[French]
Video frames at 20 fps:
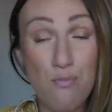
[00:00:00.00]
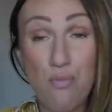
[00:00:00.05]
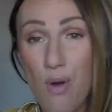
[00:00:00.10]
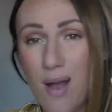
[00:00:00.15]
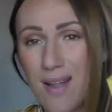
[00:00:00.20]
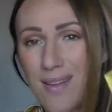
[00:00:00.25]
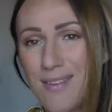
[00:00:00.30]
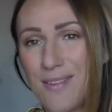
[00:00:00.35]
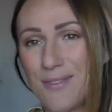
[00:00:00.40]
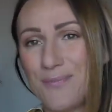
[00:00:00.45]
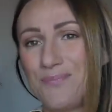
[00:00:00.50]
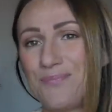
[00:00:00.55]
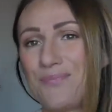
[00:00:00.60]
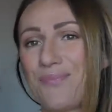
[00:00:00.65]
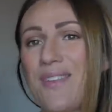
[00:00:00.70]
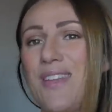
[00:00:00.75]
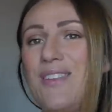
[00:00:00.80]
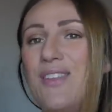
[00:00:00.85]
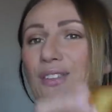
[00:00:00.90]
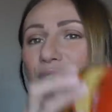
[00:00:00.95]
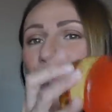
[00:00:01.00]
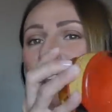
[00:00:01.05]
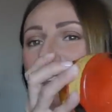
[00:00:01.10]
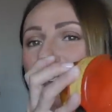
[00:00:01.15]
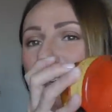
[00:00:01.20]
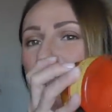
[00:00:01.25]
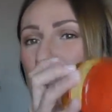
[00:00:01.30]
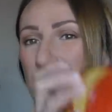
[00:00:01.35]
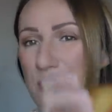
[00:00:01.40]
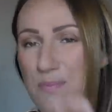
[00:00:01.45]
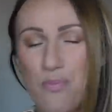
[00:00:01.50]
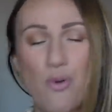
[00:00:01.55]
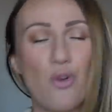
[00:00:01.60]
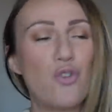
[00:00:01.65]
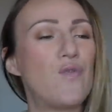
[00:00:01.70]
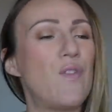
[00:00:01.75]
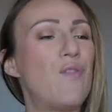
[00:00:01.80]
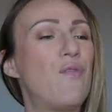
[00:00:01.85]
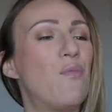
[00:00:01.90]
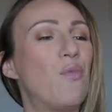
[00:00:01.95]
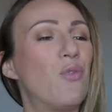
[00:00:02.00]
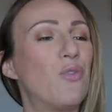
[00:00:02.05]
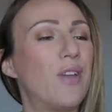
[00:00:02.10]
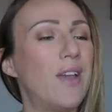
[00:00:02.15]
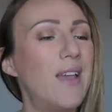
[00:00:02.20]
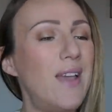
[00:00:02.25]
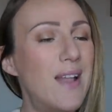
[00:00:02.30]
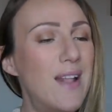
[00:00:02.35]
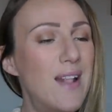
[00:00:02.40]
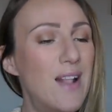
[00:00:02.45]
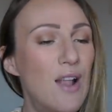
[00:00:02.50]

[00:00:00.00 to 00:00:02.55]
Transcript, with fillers: boîte et dans un très joli pot que je vais vous montrer.